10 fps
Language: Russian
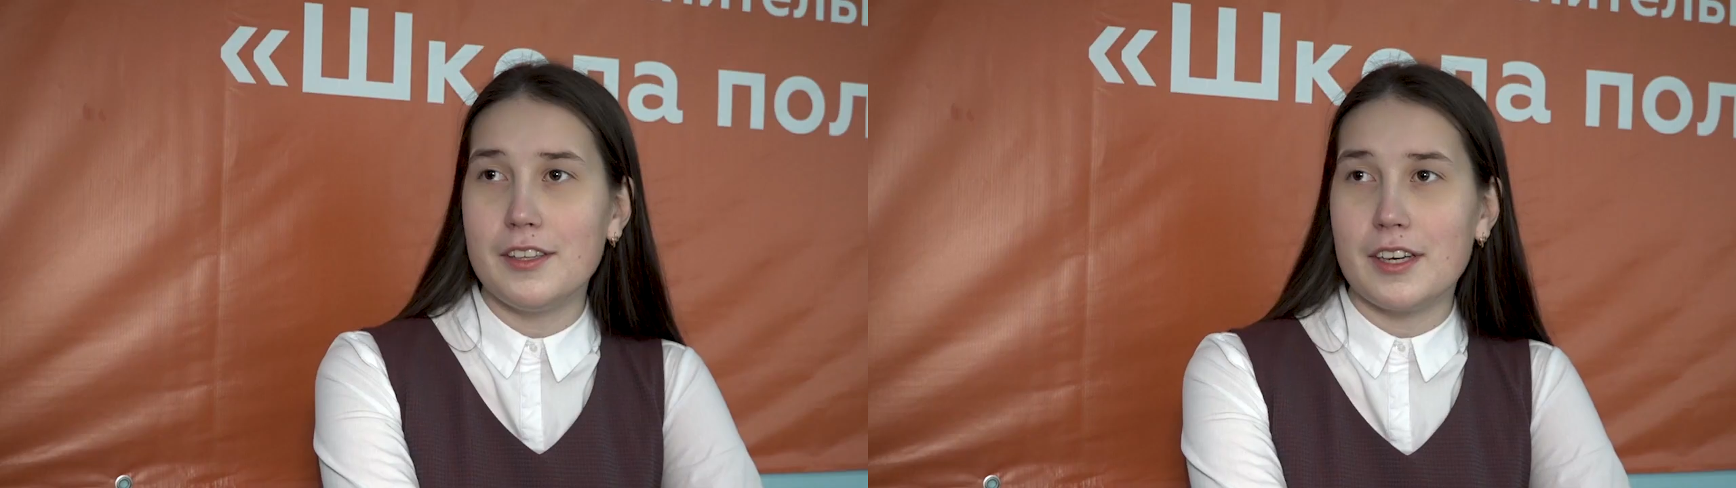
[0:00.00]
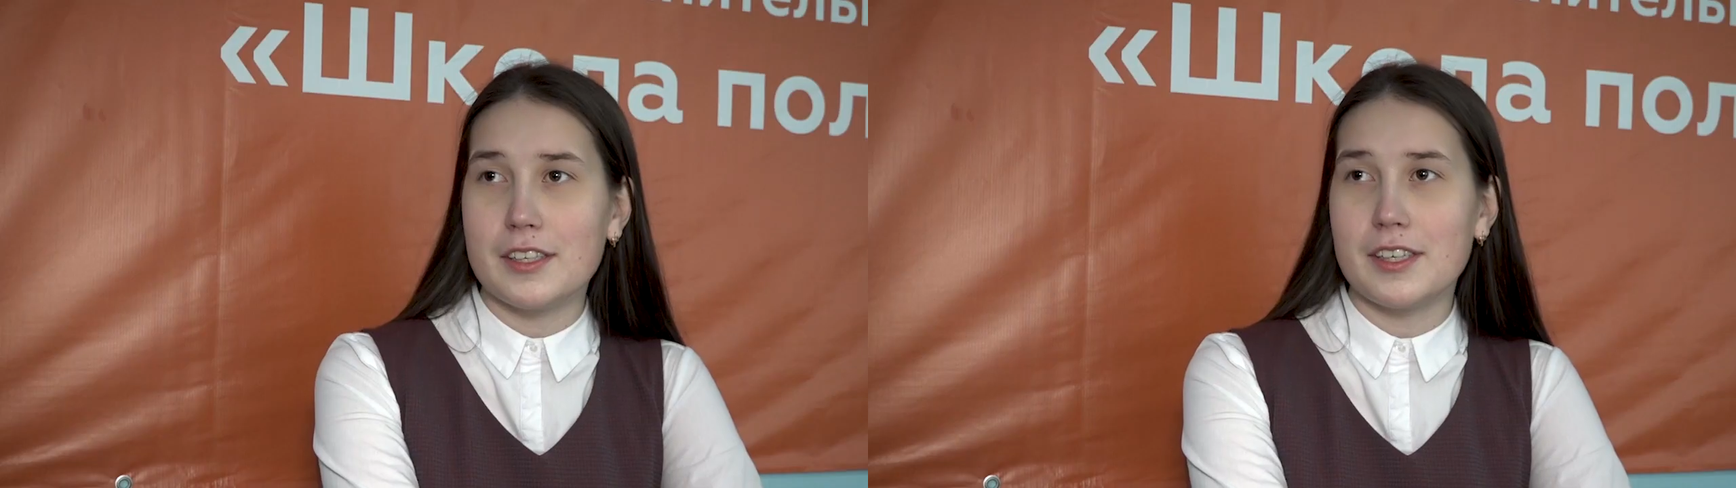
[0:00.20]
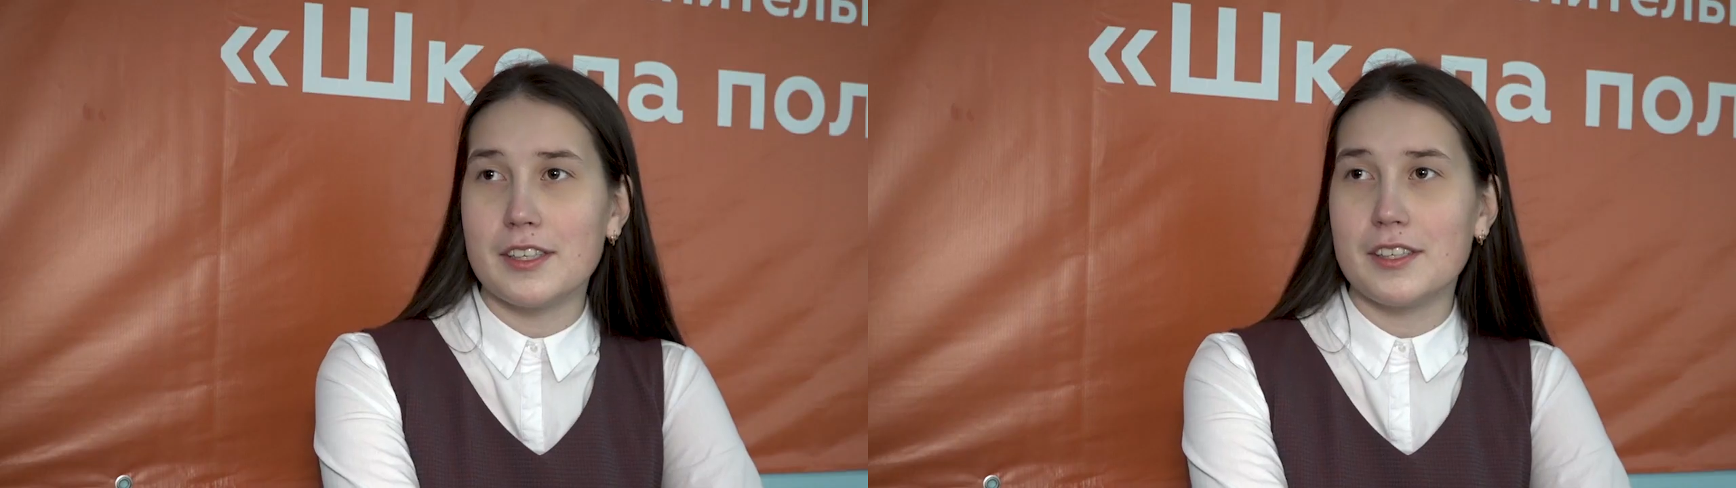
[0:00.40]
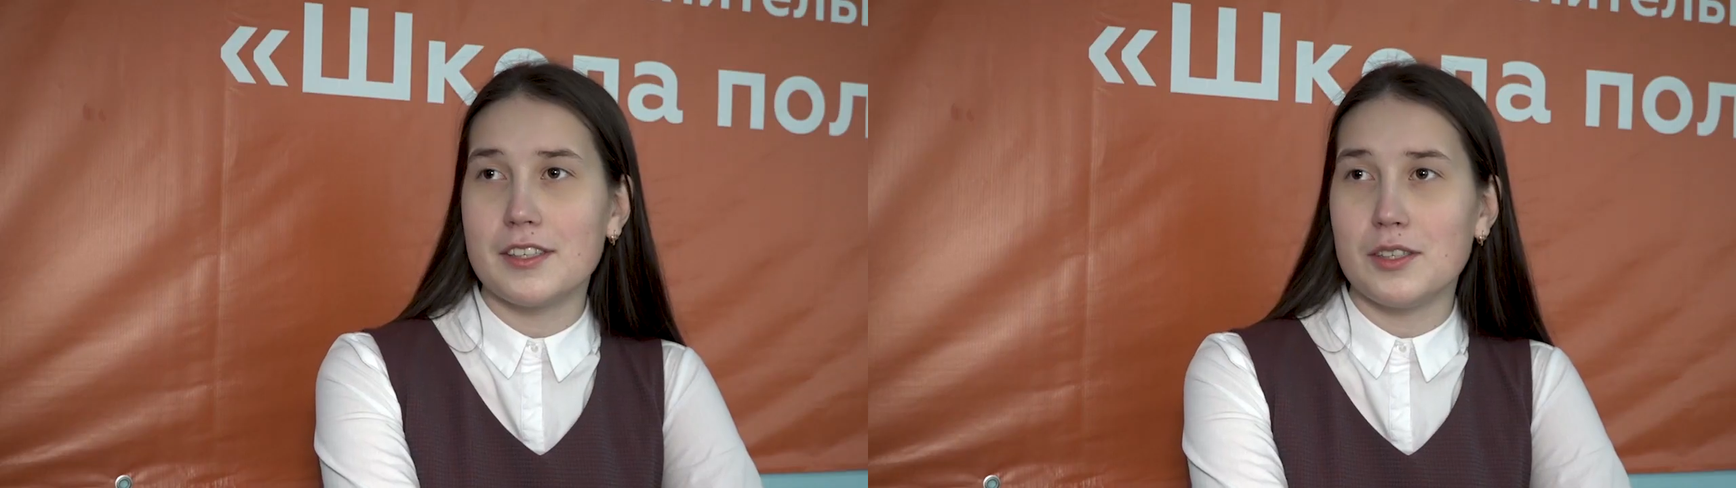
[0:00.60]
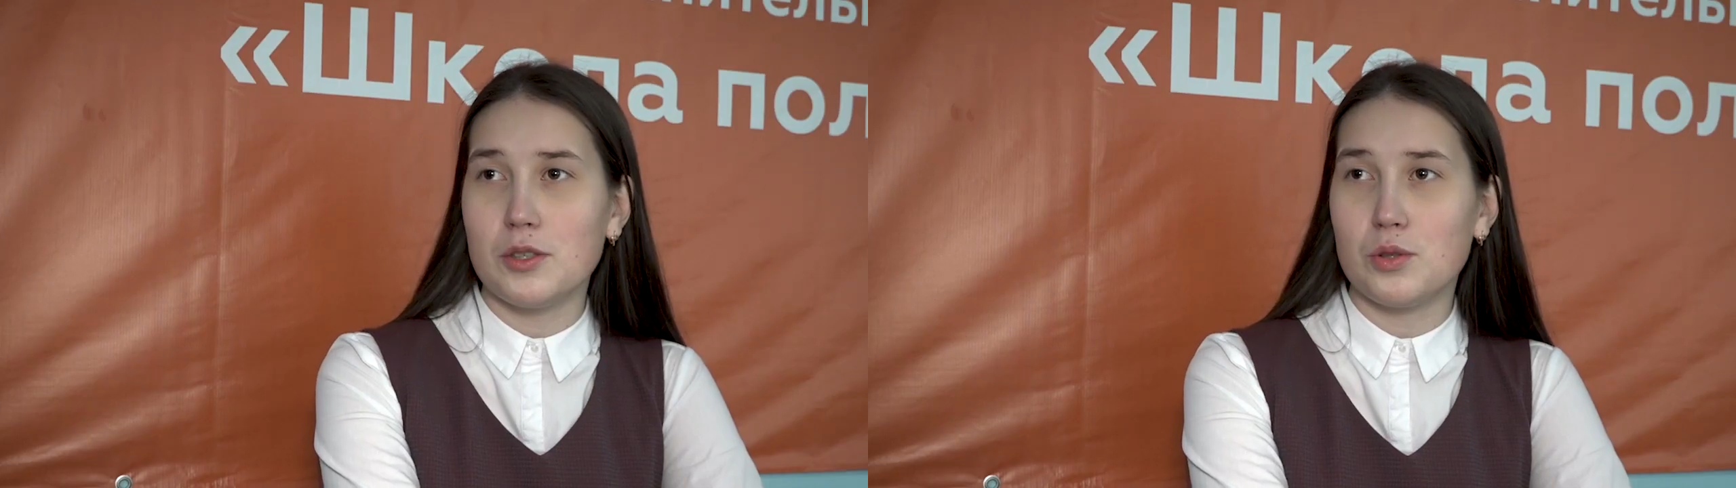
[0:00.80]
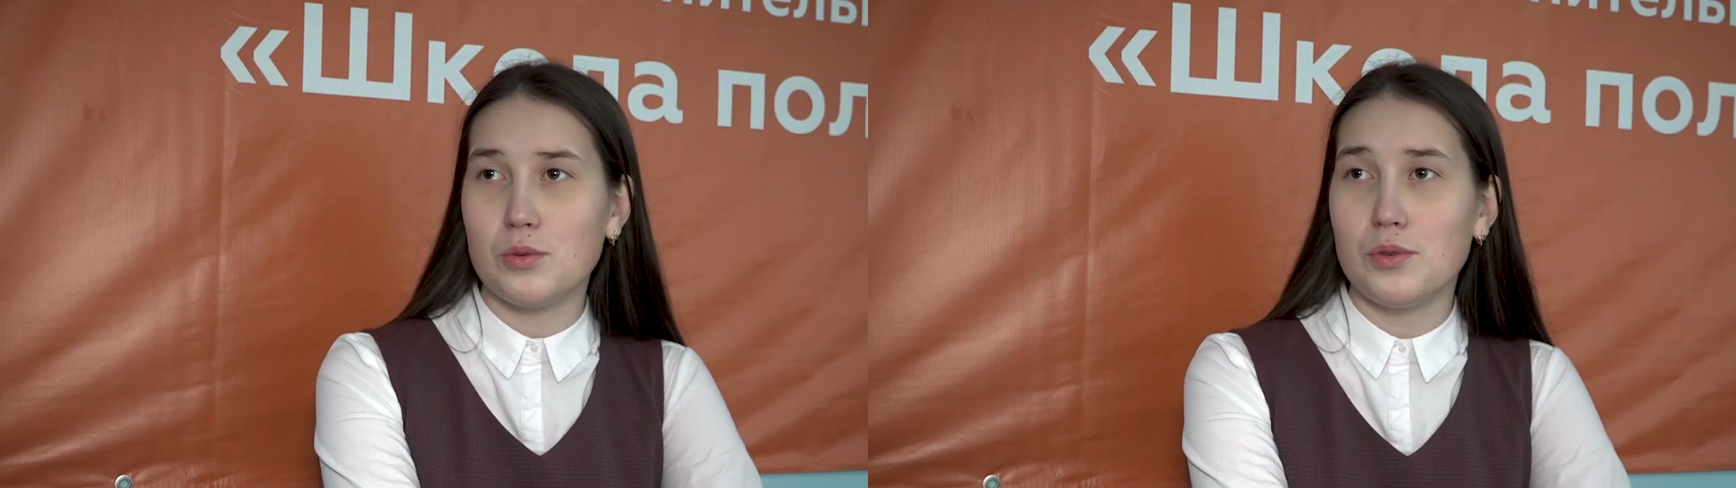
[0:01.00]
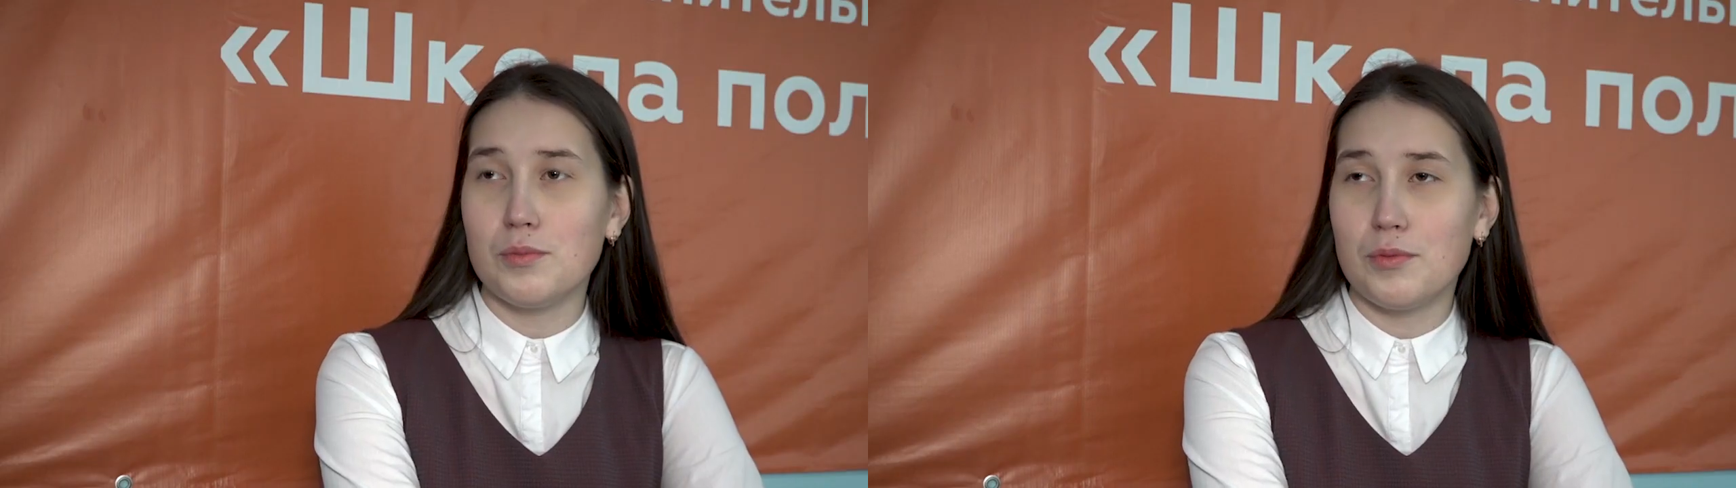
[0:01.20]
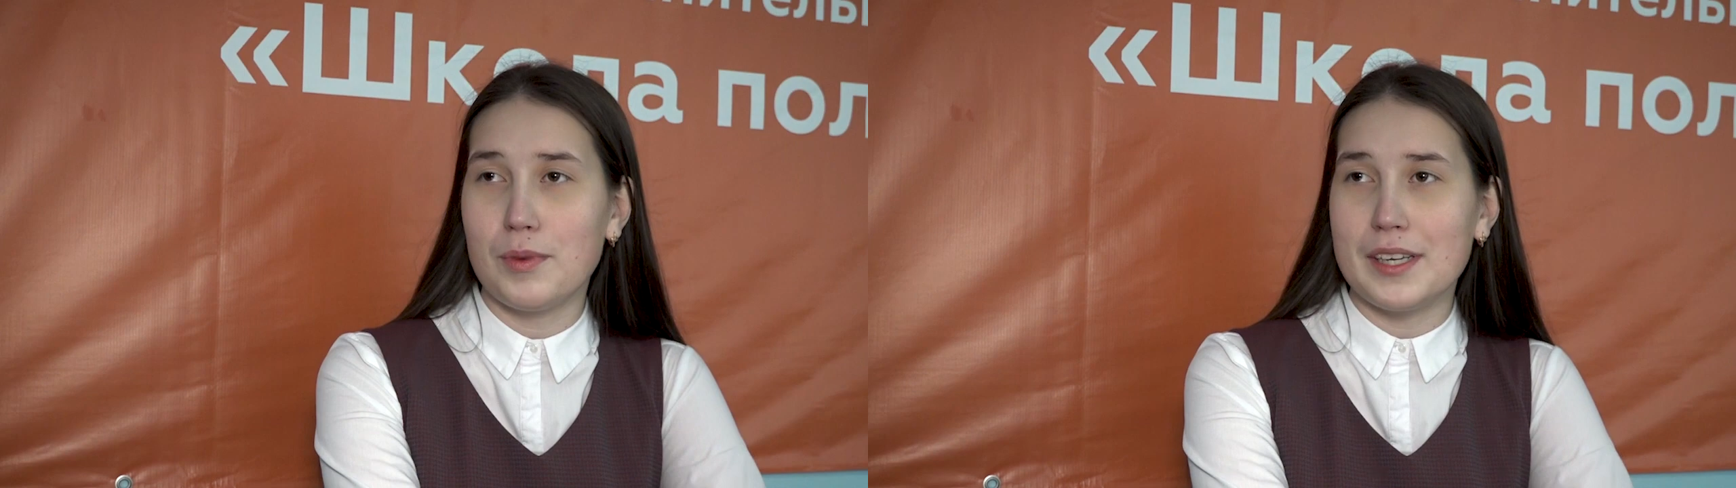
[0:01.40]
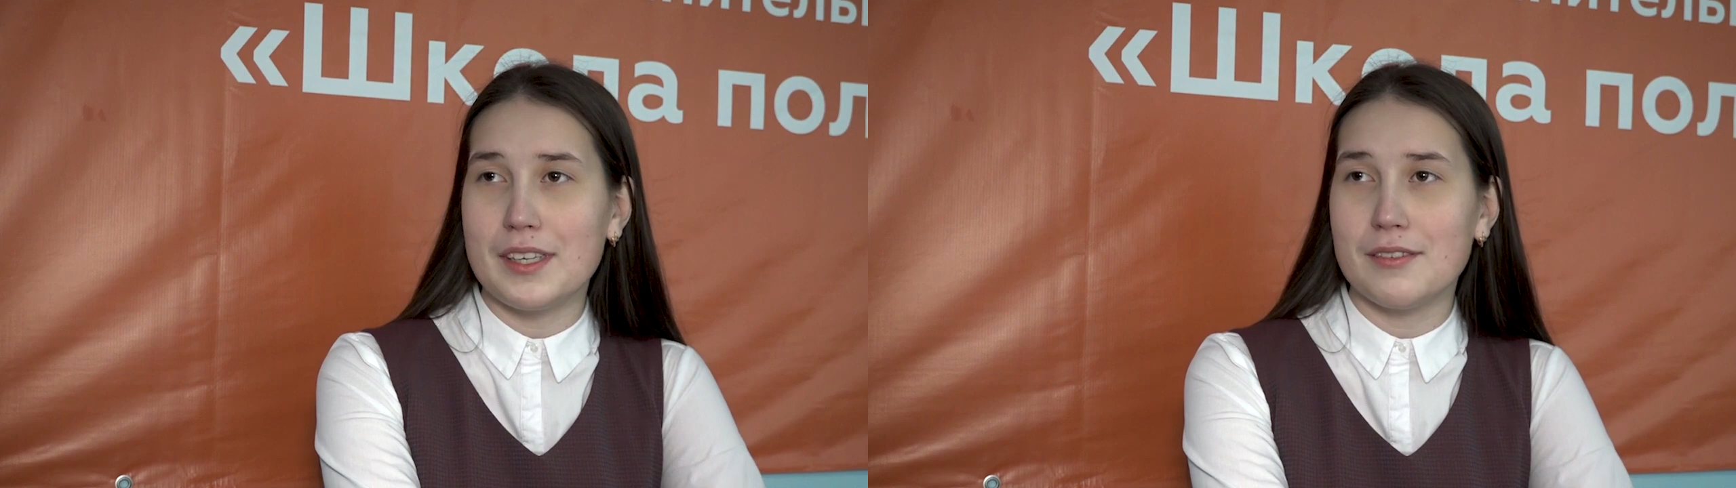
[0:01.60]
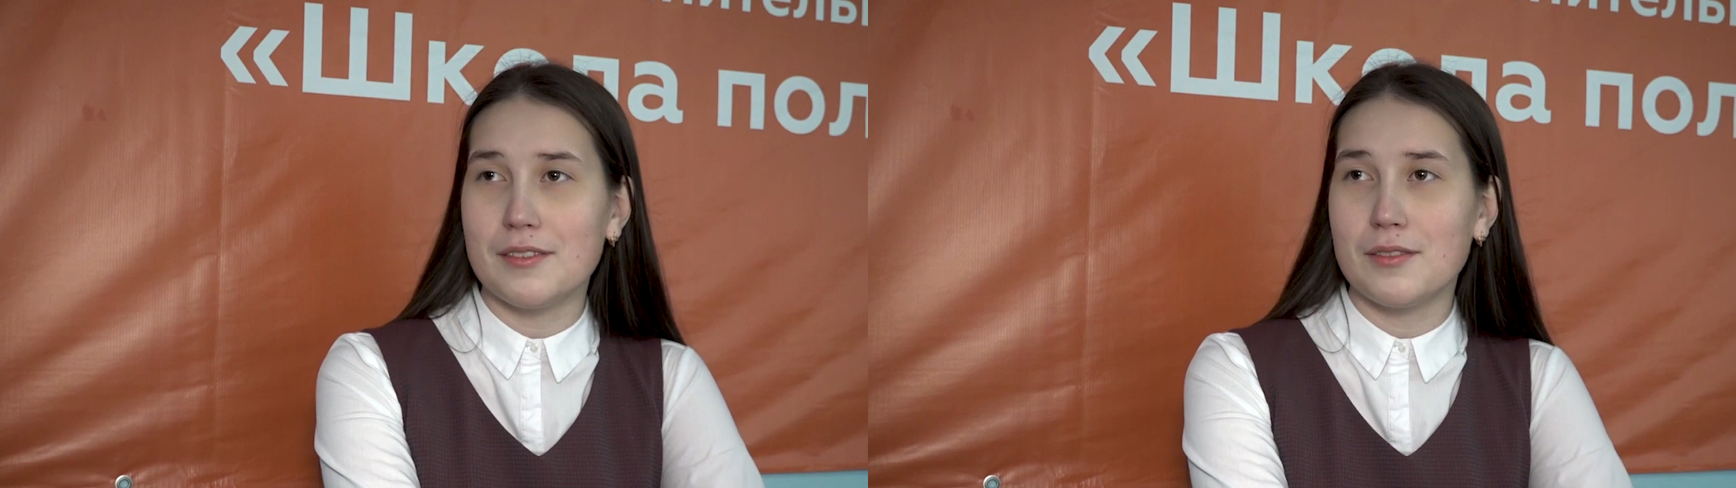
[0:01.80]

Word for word: Так как рисую на бумаге,